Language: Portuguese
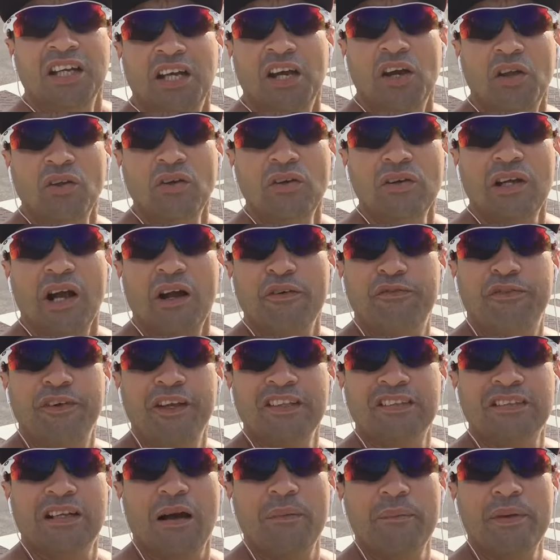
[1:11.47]
Eu nunca
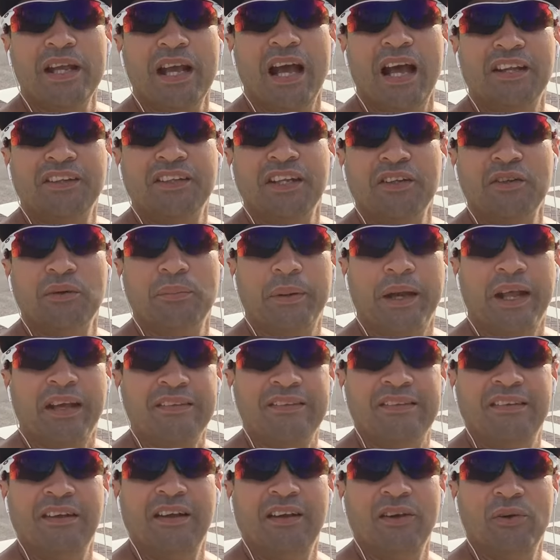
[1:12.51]
fiz caminhada no
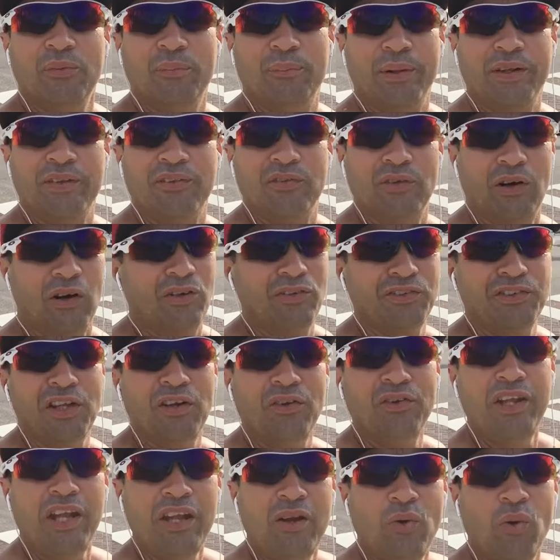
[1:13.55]
Brasil, pessoal. Não
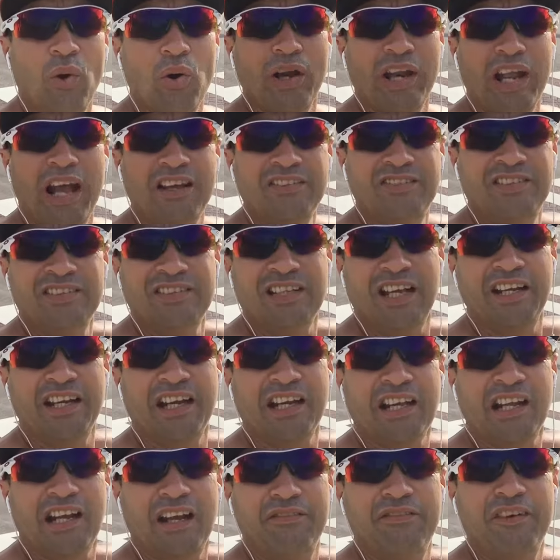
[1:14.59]
tenho nem coragem de sair
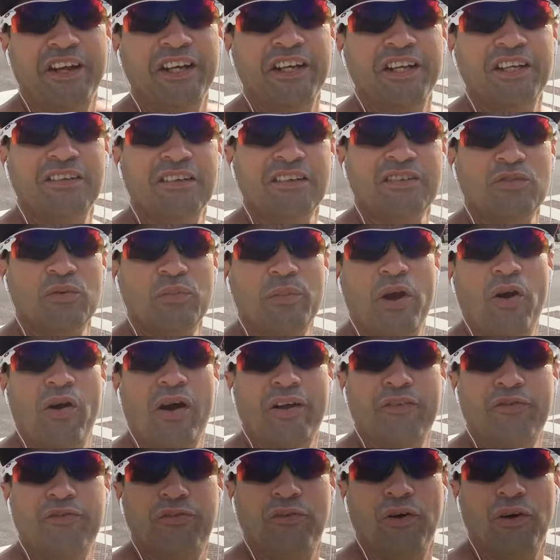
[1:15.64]
naquela avenida com meu
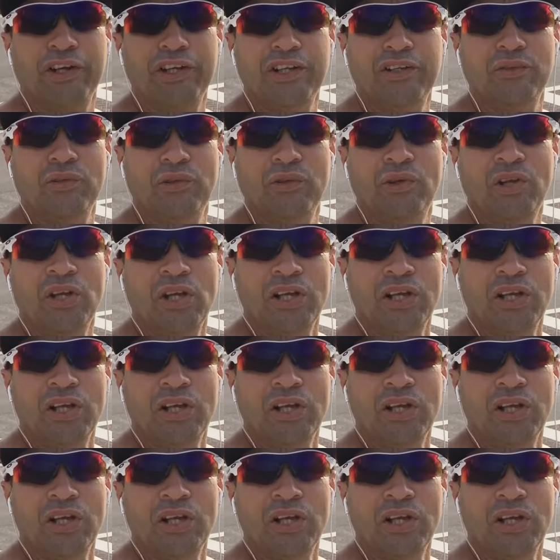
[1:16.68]
iPhone no,